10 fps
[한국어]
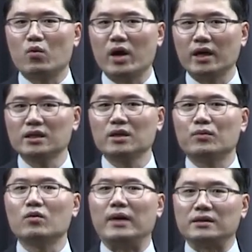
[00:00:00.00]

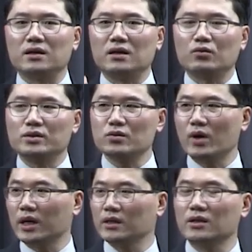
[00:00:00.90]
확인해보고 맞다라고 해서
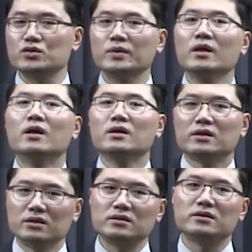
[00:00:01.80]
확인을 해주면
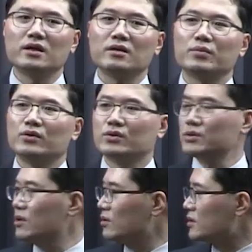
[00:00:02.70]
그때
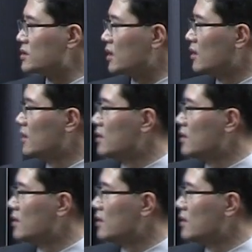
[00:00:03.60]
비로소 이제